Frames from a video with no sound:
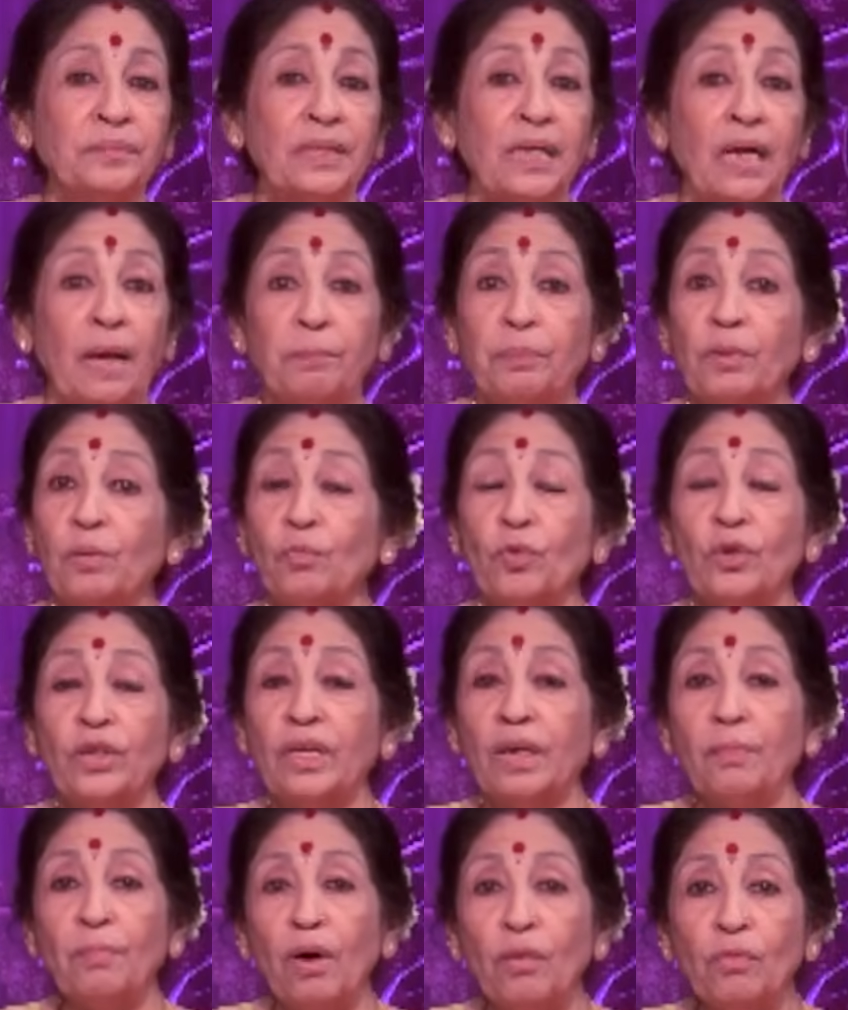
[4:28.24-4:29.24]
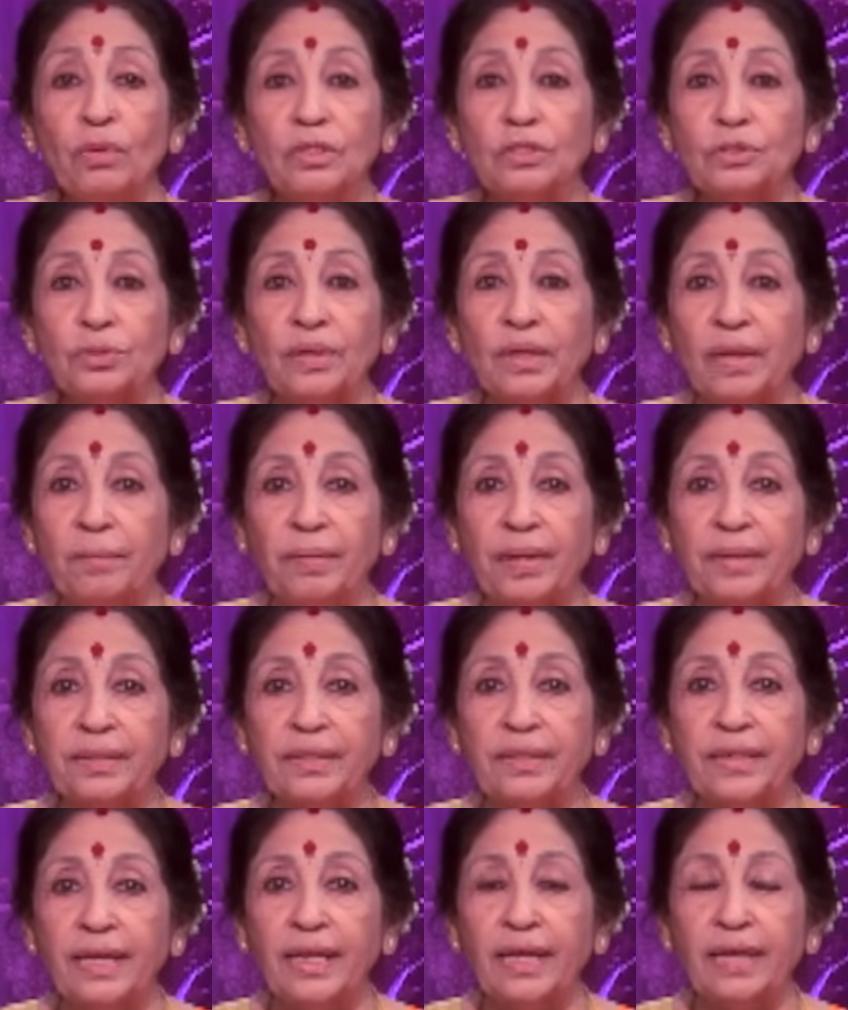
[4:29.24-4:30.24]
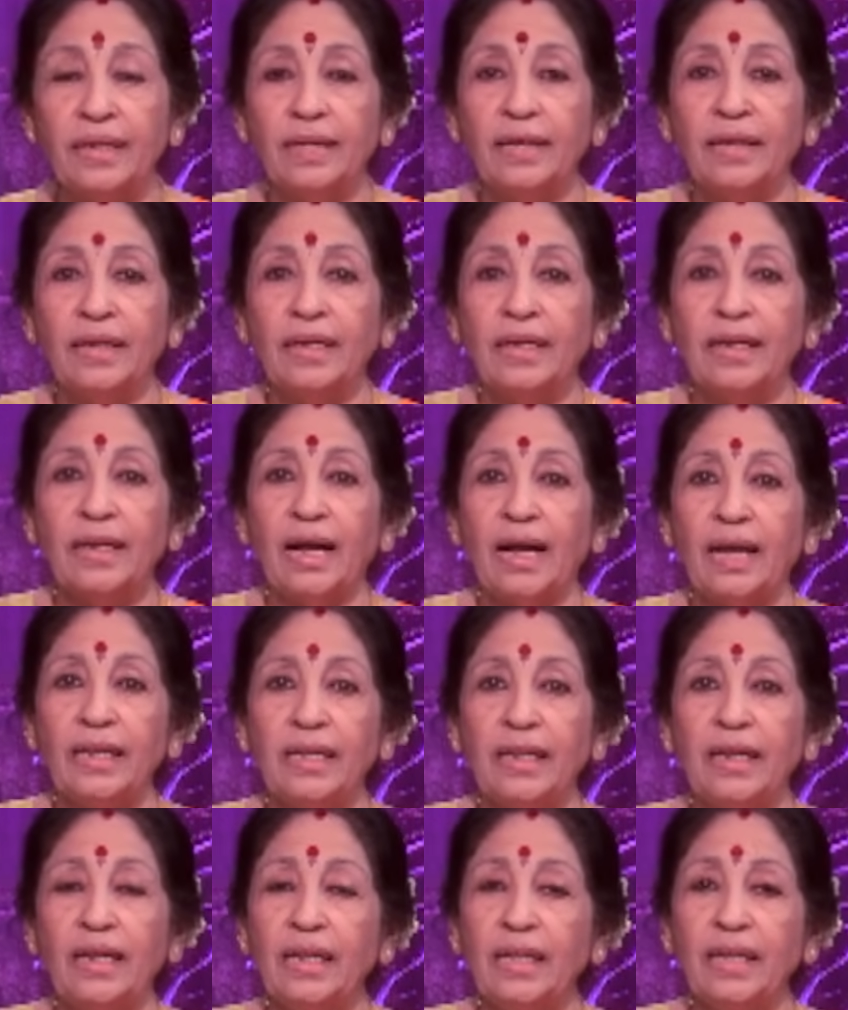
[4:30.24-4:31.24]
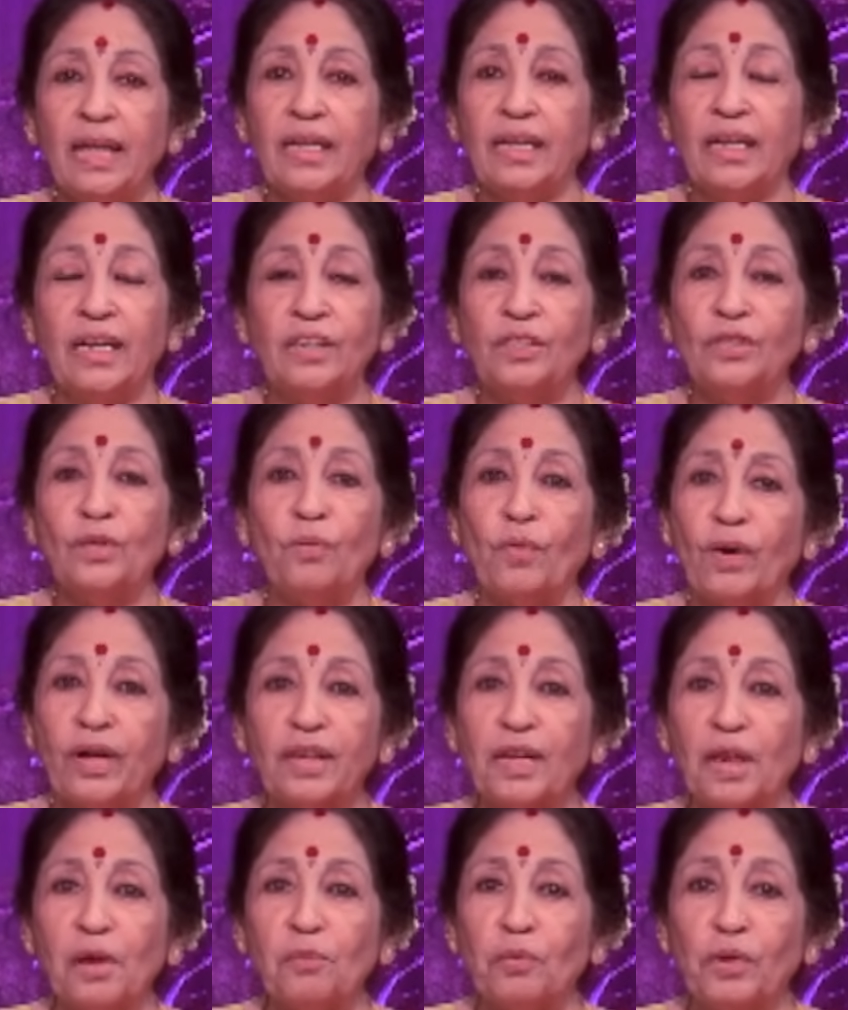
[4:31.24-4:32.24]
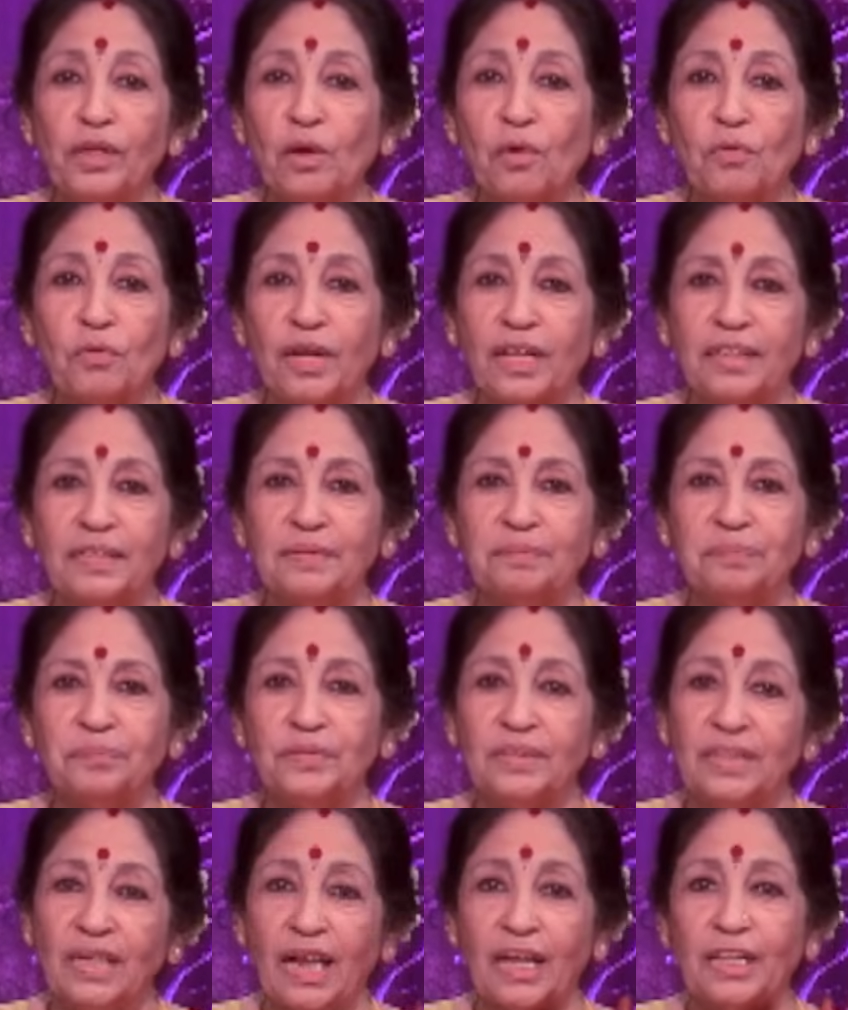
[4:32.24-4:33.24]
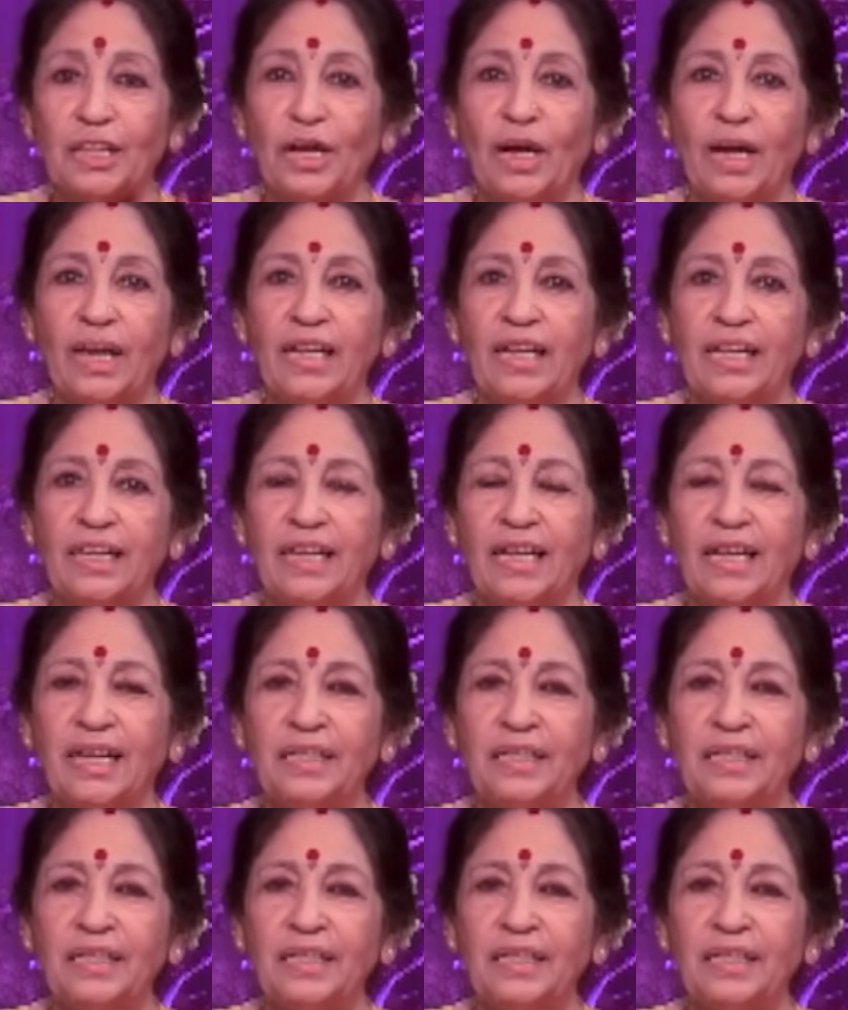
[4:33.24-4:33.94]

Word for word: அப்புறம் முக்கியமாக ஒன்று சொல்ல மறந்துட்டேன் காலையில் நீங்கள் எழுந்த உடனே குளிக்கக்கூடாது அதிகாலையில்